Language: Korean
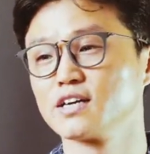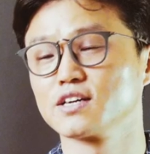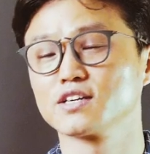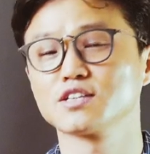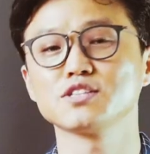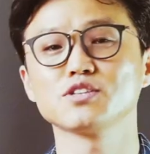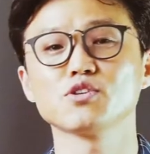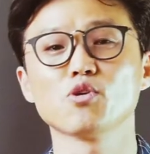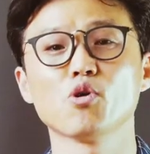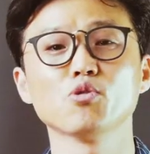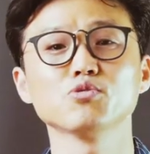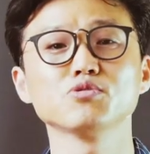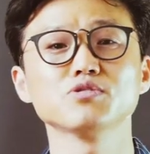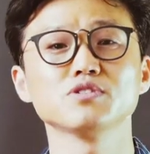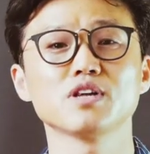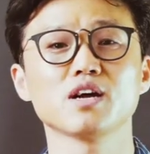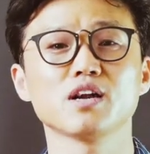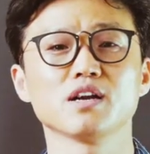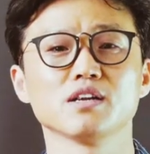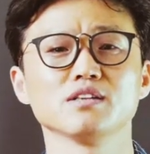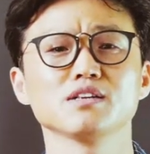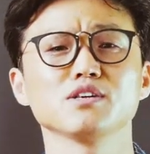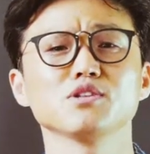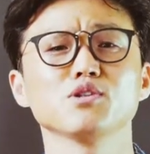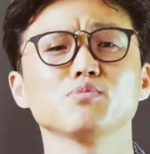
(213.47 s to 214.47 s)
그런데 어느
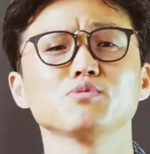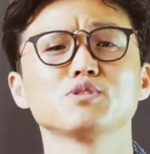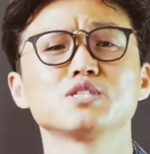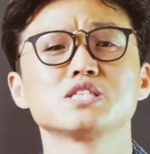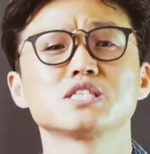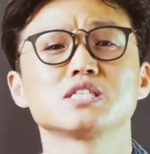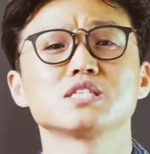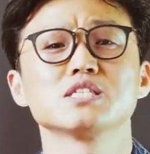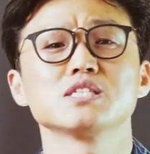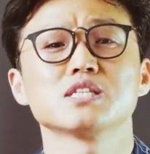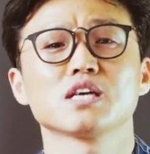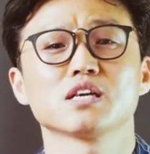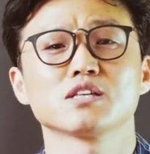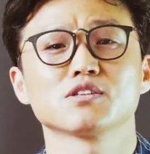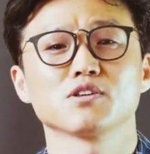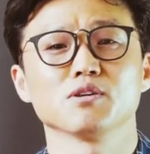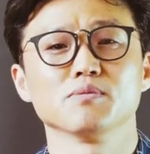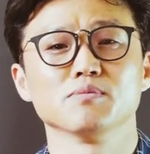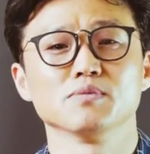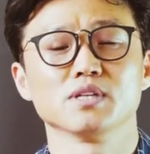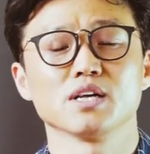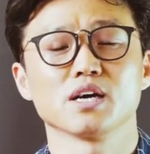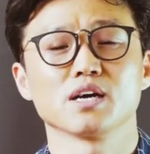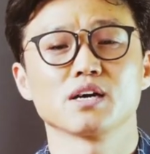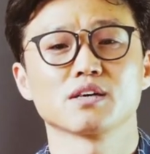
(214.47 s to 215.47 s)
날 이게 너무 지친다는
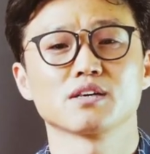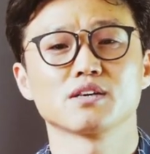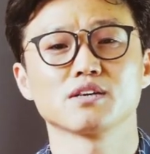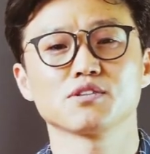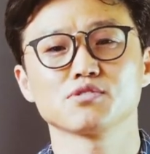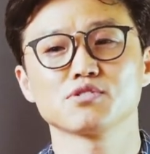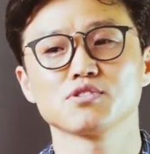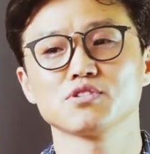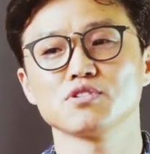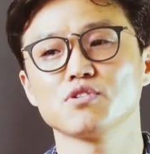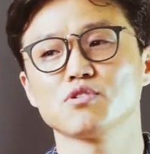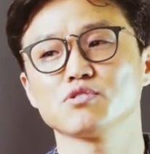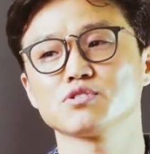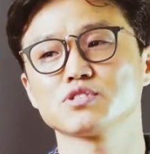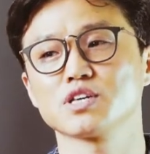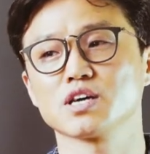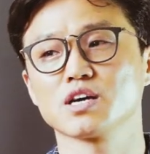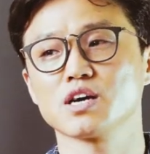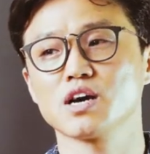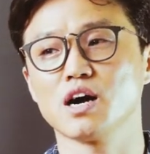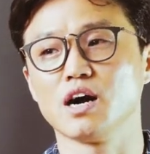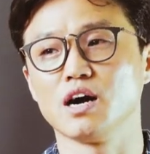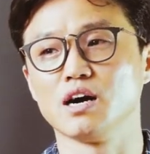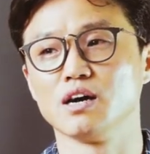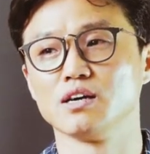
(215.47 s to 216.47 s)
겁니다. 그래서 이
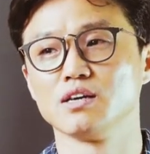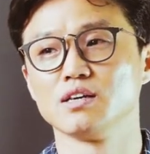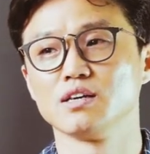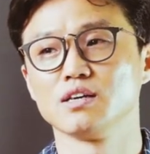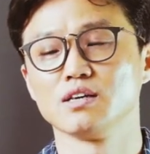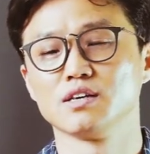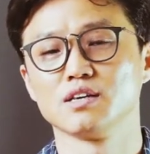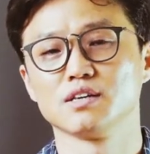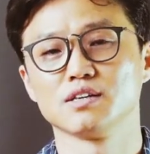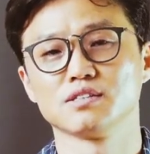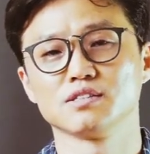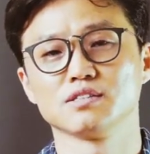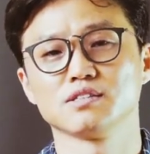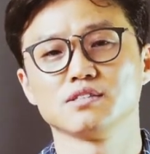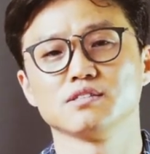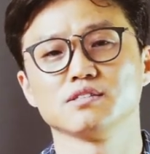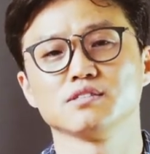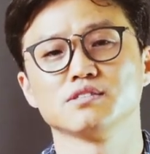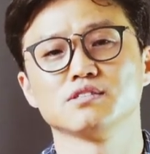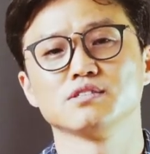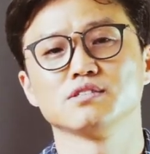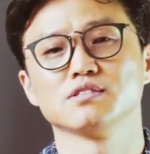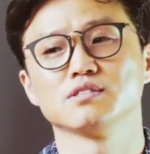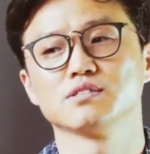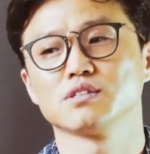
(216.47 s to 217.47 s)
형제가
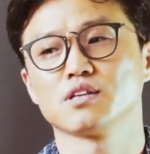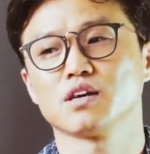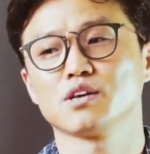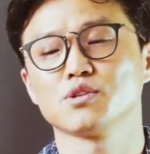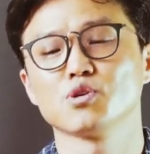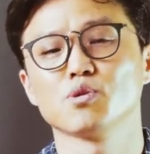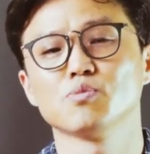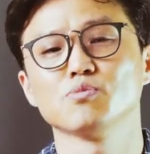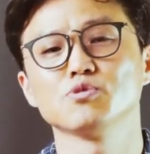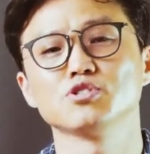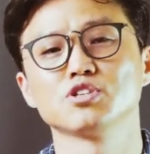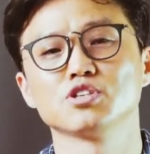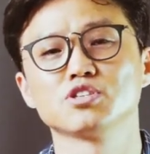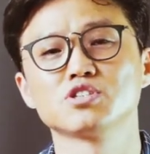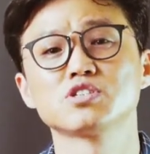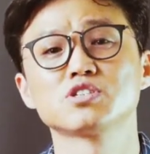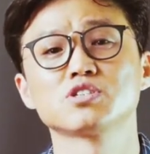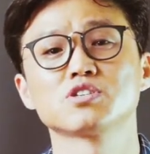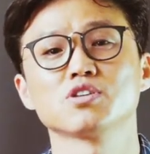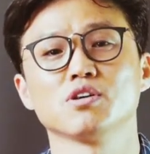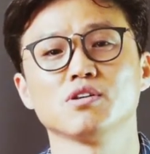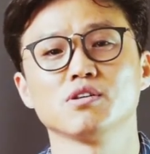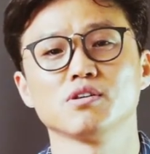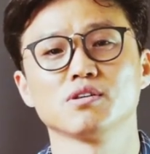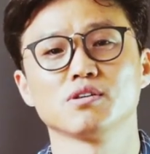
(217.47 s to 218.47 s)
음, 나 너무 이제
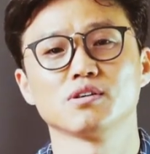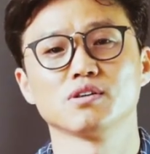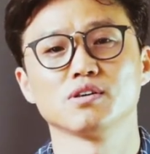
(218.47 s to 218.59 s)
지쳐.